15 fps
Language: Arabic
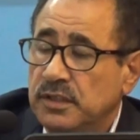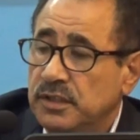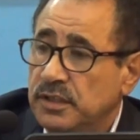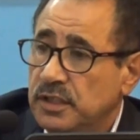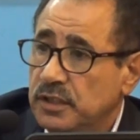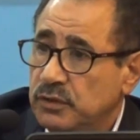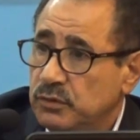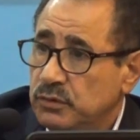
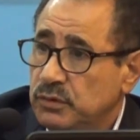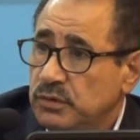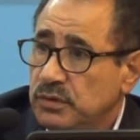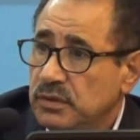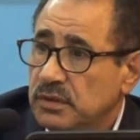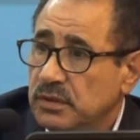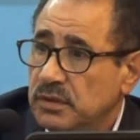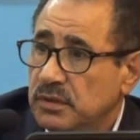
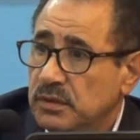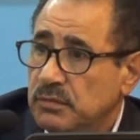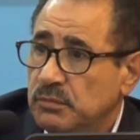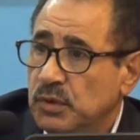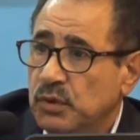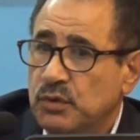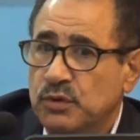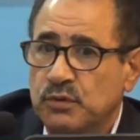ينادون
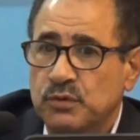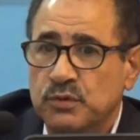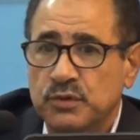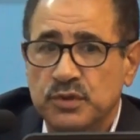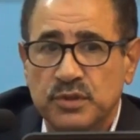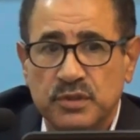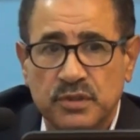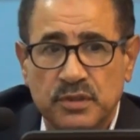
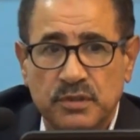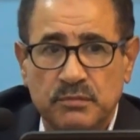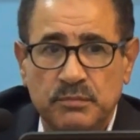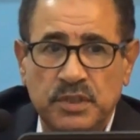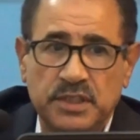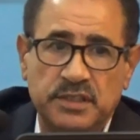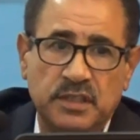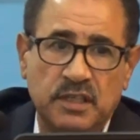بالخروج
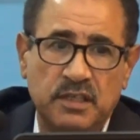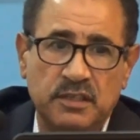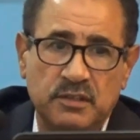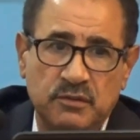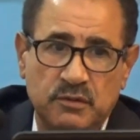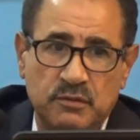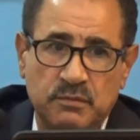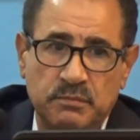من الاتحاد
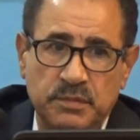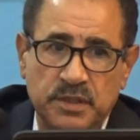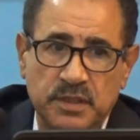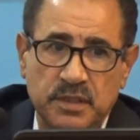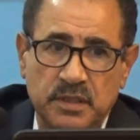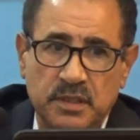الأوروبي